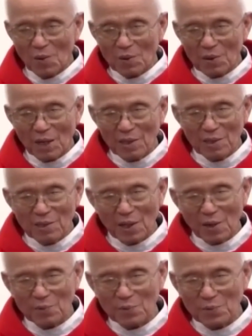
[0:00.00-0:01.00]
để đi
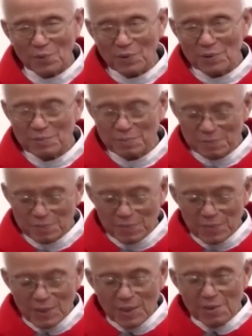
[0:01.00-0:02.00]
theo Chúa.
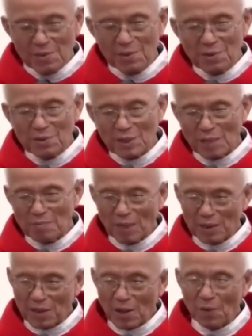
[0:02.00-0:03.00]
Như Thánh Ma
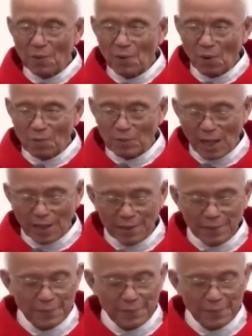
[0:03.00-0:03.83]
Thêu hôm nay.